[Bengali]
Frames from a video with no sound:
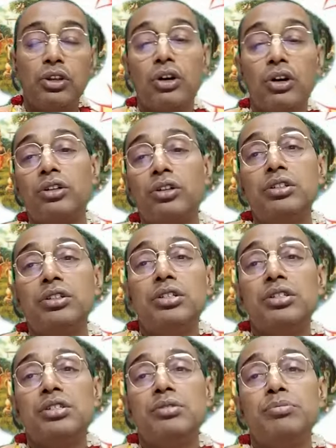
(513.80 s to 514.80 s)
তখন
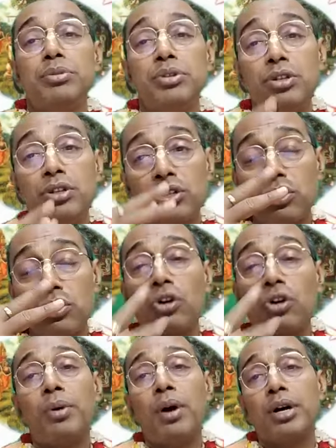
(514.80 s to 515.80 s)
বিভিন্ন
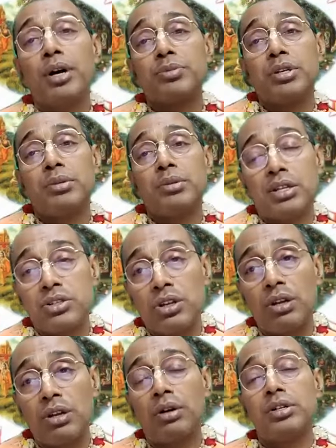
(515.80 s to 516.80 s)
সক্ষ আসবে
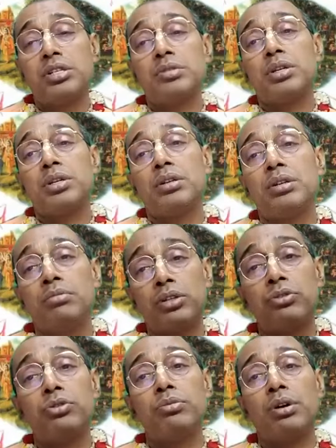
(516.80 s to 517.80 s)
প্রভাব আসবে
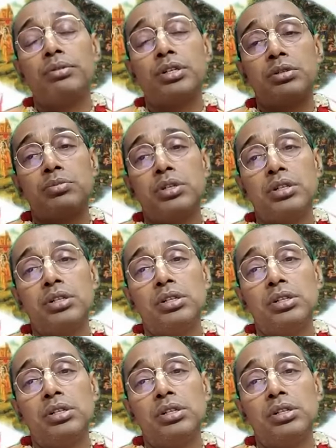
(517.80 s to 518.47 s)
মাধুর ভাব আসবে